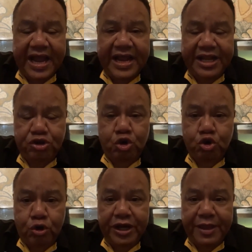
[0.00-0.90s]
การที่ท
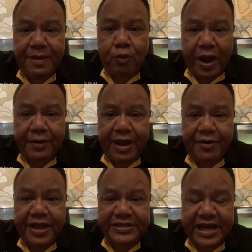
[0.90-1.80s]
นคนนี้ไม่ไหว
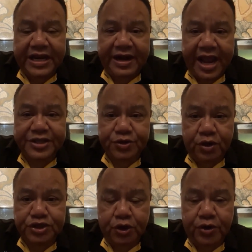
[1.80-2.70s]
แล้วเนี่ยจากหลายส
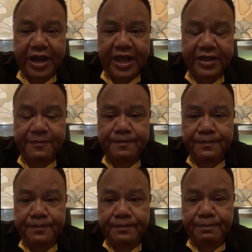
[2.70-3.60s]
สใน
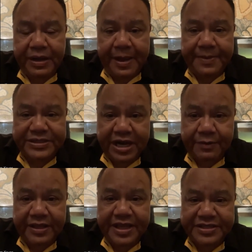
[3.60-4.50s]
พลังประชา
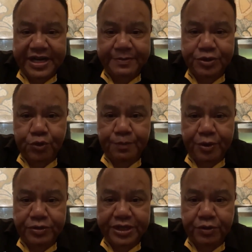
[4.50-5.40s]
รัฐที่สนับสนุนป
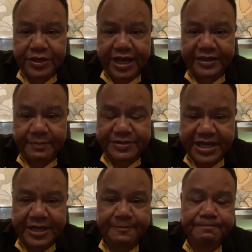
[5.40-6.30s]
ระยุทธ์จันทร์โอชาอย่างเต็ม
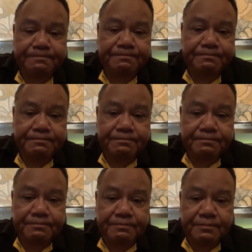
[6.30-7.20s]
ที่
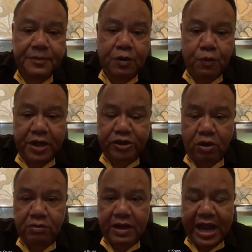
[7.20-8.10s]
ว่า
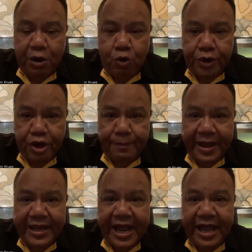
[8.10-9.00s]
ต้องเอาคนนี้ออก
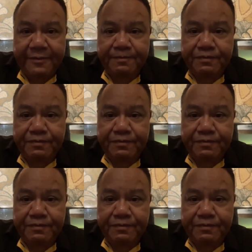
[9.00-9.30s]
ไปให้ได้